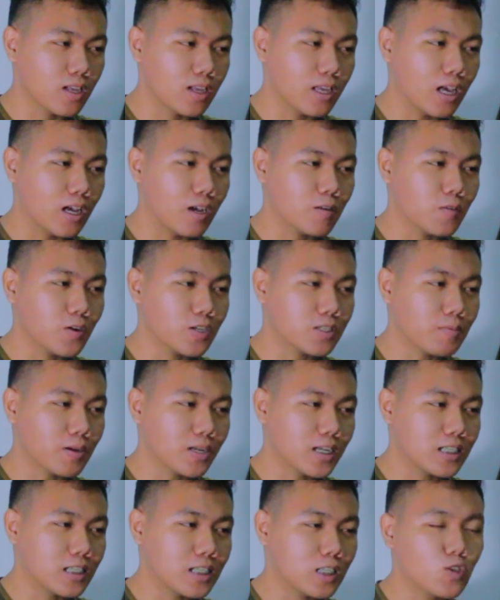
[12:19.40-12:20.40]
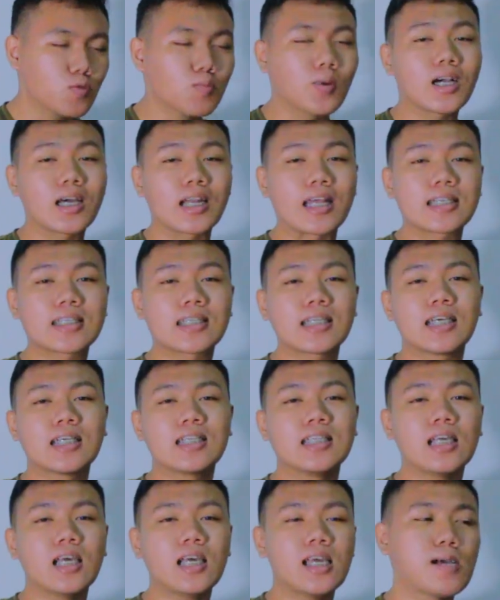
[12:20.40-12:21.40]
Ya, gue sebagai di sini cuma nge-reaction
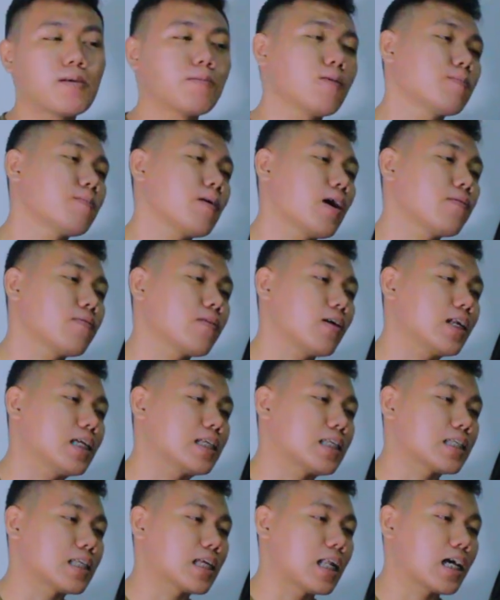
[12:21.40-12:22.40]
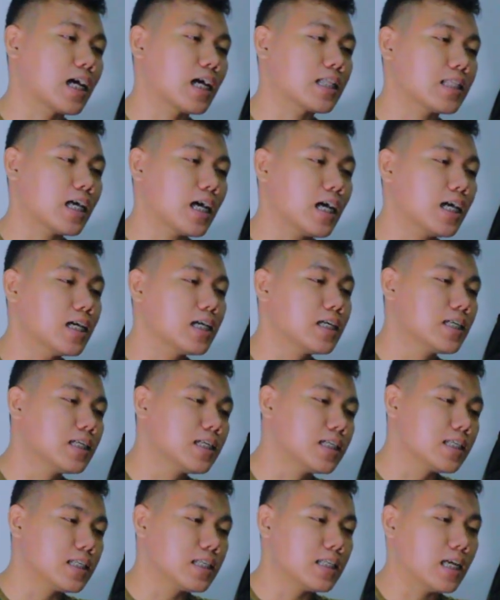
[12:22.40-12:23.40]
aja. Ya, mohon maaf kalau ada salah kata.
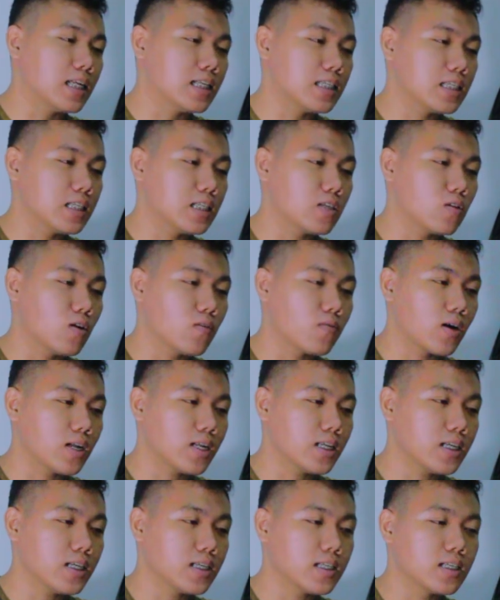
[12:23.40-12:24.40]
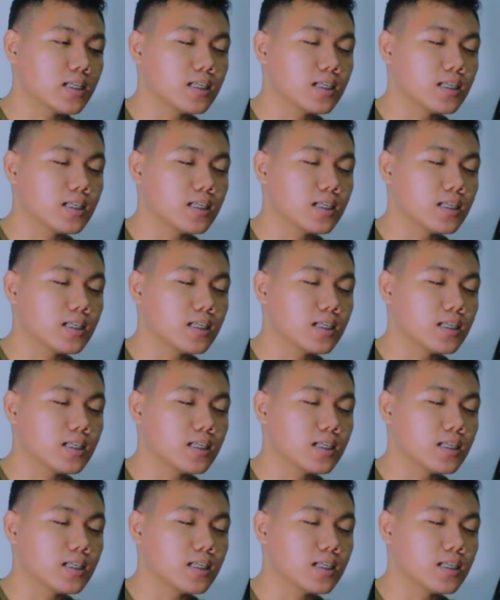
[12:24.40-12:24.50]
Dan di sini gue Vali.